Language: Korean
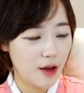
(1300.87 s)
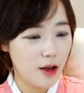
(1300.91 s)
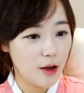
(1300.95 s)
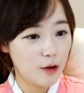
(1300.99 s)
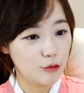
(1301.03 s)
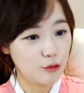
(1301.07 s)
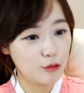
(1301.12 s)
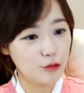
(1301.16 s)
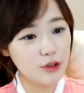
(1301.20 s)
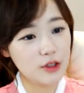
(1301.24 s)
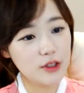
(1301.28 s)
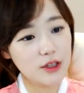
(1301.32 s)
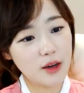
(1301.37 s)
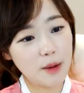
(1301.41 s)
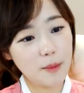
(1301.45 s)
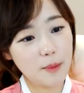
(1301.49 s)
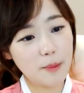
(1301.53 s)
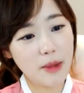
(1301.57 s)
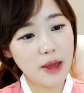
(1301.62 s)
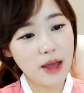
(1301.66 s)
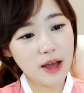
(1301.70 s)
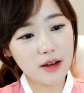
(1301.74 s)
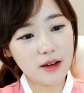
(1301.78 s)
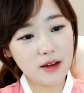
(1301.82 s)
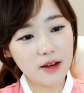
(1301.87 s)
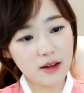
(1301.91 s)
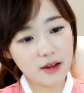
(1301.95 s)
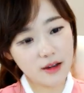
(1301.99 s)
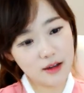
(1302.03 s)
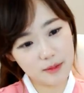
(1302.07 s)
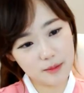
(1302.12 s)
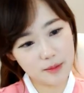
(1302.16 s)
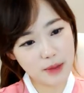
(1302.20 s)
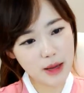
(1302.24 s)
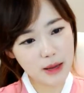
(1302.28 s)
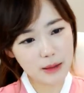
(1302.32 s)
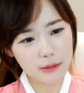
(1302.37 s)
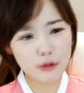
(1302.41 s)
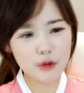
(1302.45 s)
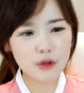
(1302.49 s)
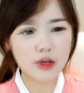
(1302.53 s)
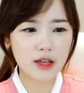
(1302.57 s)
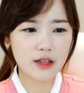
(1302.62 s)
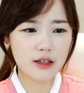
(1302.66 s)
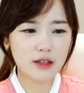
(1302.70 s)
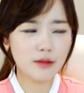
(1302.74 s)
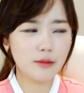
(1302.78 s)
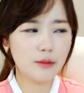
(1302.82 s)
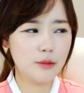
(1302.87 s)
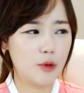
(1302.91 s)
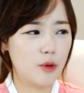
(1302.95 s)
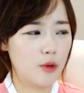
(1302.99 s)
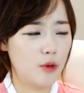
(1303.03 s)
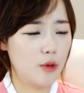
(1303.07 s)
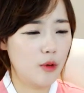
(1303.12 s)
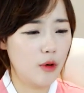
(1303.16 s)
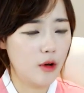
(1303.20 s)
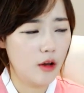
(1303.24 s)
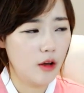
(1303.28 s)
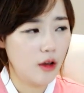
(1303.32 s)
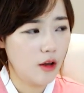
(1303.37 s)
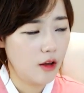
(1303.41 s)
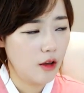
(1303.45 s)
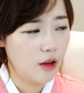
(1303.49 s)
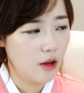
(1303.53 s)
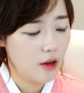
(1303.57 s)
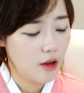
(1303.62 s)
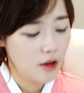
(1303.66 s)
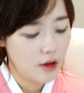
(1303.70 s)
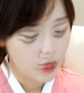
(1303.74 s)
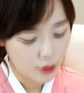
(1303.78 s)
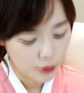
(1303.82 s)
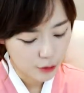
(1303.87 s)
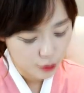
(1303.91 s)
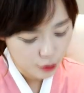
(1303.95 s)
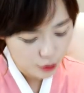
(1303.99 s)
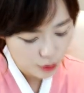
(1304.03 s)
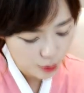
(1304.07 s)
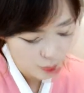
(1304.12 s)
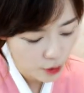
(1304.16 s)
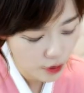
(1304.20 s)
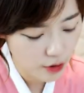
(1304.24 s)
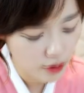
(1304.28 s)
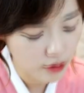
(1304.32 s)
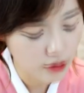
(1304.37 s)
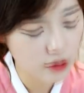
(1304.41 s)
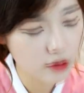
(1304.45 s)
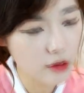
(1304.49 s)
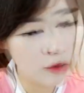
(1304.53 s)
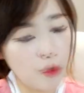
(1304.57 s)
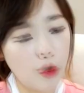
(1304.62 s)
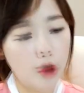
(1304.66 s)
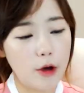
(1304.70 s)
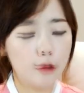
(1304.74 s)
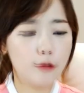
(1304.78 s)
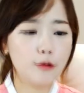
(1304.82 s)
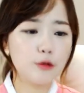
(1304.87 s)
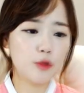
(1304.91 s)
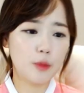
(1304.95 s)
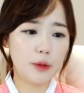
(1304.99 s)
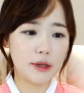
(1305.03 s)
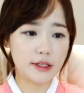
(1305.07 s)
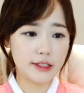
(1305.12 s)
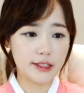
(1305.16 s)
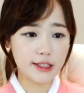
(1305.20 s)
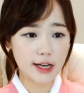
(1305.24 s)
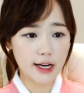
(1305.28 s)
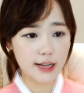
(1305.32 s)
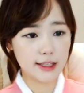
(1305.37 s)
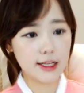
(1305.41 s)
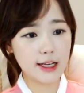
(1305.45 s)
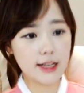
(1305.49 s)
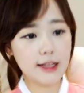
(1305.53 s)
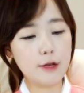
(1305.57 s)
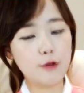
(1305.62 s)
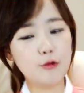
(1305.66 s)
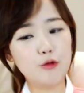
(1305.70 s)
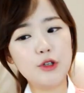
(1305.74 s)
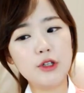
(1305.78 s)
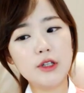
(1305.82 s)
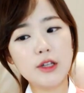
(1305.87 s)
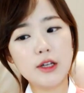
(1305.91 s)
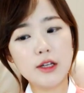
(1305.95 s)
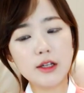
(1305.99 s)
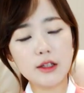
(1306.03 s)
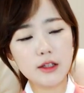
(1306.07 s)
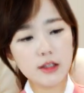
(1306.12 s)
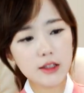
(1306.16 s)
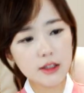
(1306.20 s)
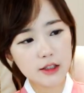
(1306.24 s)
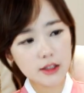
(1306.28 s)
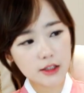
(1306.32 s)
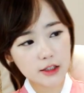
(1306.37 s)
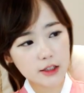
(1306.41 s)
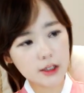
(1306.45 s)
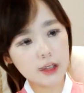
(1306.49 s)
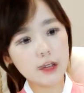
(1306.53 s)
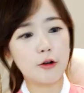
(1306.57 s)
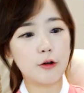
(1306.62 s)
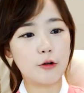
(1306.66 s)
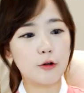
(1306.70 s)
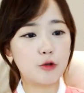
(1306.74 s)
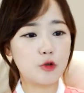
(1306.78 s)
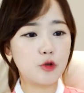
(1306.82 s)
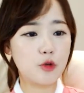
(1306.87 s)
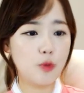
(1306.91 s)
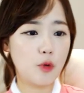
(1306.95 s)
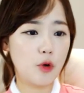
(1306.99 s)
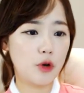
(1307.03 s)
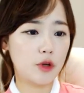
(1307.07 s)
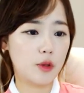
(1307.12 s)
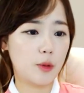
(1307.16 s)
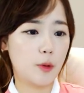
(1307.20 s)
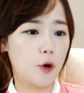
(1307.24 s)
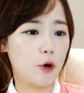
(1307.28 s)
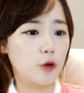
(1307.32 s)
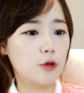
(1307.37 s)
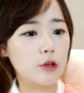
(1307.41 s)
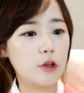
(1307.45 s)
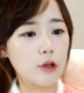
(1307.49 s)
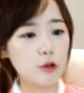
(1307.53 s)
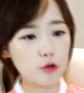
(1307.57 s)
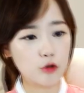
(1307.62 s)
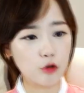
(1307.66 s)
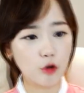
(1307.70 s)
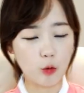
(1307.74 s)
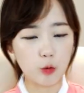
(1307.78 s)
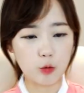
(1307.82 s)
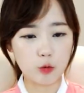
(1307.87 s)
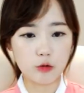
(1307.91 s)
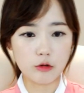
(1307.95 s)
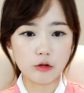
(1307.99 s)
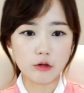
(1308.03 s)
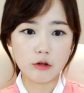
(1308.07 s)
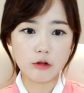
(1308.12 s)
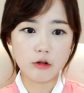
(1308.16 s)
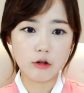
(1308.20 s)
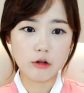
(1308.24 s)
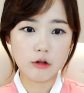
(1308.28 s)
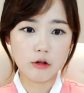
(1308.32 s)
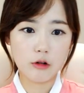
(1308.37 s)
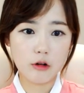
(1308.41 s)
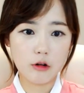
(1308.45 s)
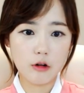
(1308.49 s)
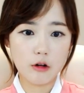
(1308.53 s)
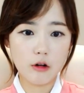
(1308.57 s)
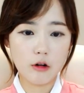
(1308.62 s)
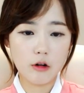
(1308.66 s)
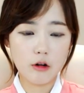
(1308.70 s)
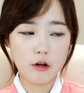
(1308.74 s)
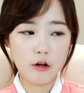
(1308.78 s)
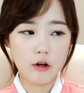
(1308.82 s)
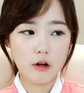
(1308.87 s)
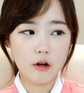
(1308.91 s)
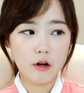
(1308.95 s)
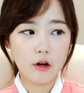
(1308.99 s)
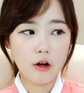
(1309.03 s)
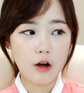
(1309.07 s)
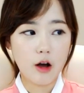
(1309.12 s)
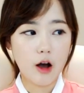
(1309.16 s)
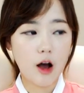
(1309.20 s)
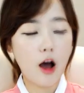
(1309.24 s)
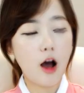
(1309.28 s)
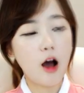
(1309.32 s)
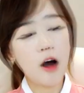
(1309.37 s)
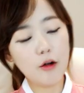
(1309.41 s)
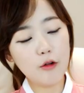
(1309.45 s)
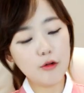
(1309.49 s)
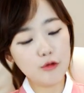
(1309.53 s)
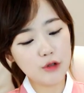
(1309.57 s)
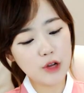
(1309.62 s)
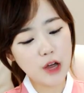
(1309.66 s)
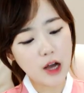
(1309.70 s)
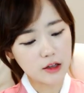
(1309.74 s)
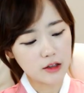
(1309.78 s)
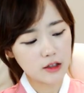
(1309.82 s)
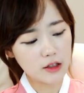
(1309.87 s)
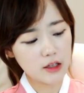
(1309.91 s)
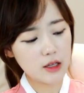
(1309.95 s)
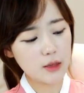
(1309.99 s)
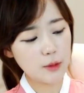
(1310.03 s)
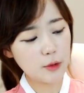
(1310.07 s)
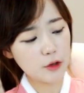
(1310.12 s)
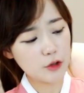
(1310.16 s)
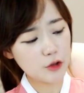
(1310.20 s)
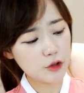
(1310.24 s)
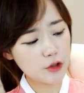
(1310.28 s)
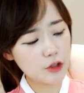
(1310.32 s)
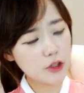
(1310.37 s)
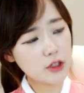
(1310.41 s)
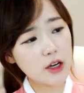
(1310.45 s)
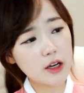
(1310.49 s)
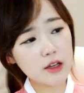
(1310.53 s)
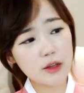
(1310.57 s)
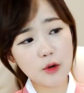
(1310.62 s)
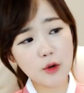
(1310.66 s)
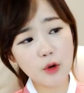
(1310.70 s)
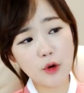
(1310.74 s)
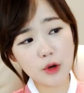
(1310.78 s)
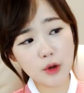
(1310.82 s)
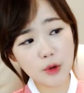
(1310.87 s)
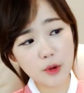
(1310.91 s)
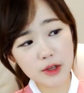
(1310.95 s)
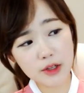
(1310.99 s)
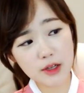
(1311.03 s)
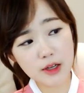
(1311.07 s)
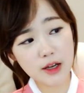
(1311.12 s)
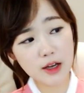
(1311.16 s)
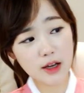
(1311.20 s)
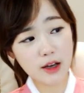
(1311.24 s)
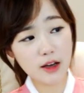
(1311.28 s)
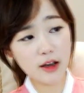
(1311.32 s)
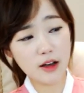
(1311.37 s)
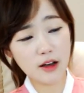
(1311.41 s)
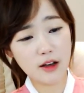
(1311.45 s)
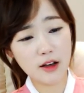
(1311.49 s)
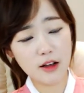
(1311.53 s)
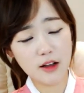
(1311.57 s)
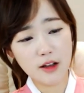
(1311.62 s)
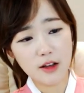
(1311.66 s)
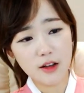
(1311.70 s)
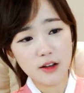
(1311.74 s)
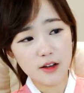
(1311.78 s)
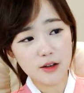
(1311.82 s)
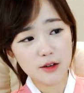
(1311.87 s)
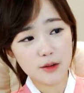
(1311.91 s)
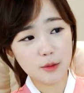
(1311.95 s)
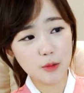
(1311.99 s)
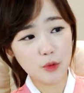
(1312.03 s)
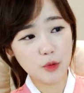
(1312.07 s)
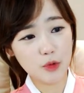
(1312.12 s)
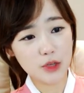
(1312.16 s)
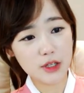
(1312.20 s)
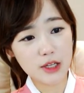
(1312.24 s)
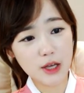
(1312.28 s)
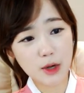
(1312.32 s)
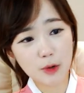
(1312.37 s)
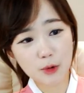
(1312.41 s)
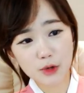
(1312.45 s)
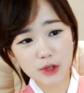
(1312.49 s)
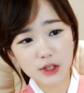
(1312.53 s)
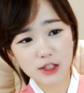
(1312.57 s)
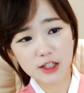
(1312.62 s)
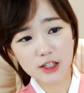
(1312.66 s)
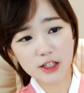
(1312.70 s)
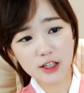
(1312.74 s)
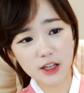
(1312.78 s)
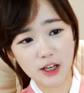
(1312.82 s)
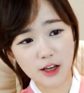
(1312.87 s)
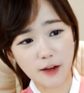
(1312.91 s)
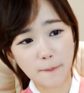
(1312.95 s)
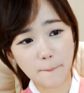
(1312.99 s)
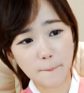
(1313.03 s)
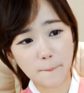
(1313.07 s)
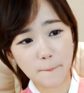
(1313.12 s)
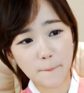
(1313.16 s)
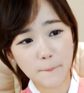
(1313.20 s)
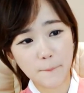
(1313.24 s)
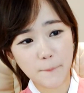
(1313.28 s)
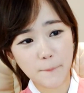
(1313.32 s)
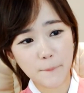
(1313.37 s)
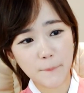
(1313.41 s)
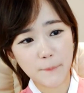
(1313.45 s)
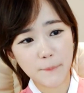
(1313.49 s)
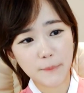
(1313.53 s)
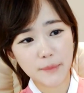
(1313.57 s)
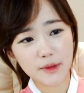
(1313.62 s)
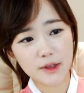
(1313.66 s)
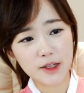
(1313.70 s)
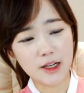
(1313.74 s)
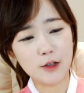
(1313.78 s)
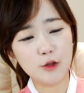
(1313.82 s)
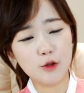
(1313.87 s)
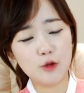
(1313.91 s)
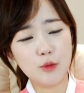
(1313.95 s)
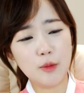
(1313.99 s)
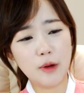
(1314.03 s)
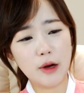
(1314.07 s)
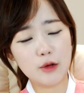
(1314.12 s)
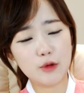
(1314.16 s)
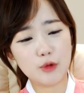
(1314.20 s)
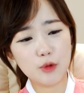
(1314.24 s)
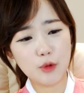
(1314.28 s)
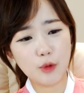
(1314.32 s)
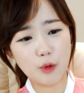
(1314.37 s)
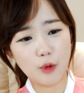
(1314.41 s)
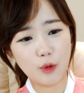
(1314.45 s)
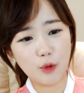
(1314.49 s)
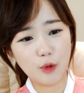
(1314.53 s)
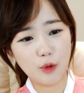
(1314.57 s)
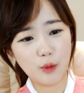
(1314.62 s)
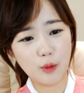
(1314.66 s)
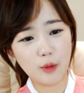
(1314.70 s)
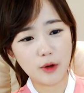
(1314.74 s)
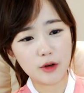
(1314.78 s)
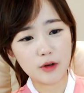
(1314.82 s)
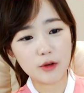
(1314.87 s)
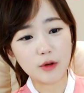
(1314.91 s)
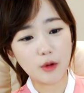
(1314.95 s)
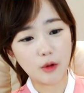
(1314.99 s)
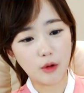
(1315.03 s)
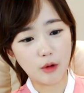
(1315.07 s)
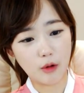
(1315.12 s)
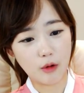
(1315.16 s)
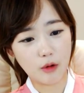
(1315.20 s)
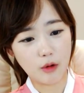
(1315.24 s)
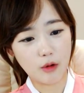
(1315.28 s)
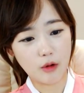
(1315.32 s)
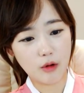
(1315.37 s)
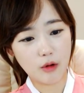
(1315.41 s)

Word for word: 우리나라 백 백문화는 뭐 연줄 모형은 외국도 마찬가지긴 한데 우리나라 특히 연줄 모형에서 벗어날 수가 없어. 아 우리 아들이 이번에 취직하는데 거기 회사 뭐 이사로 있지? 잘 좀 봐줘 막 그런 거.